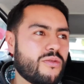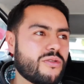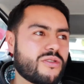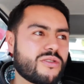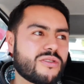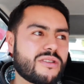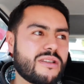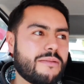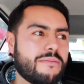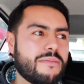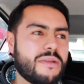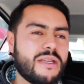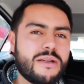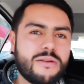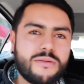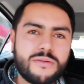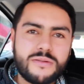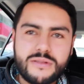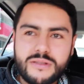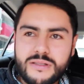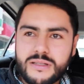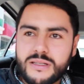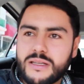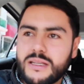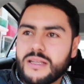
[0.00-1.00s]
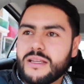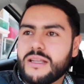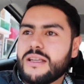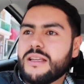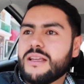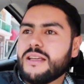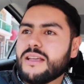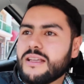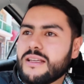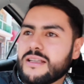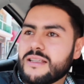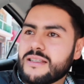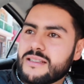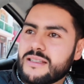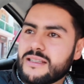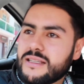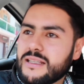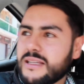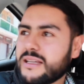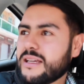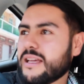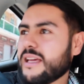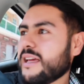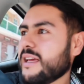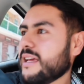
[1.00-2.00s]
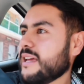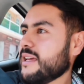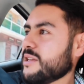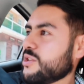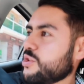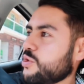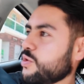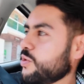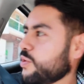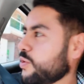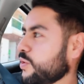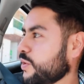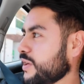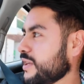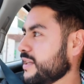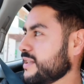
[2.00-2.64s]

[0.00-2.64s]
muchos amigos este, que he hecho